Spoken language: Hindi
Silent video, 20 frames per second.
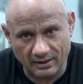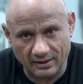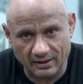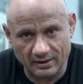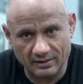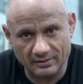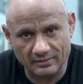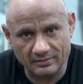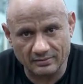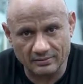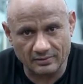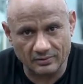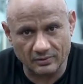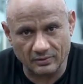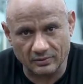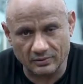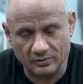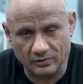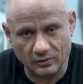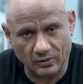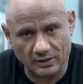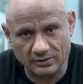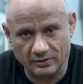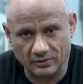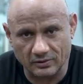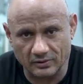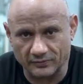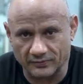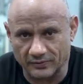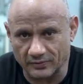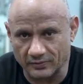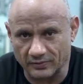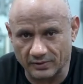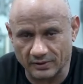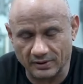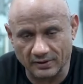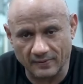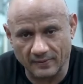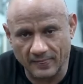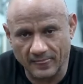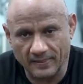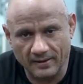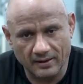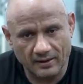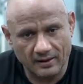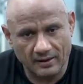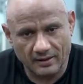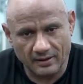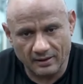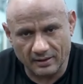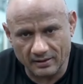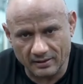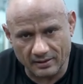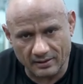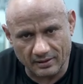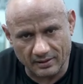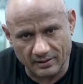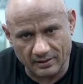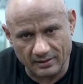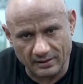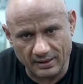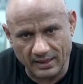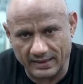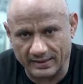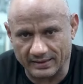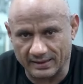कर्ड और थोड़ा सा कोई फ्रूट ये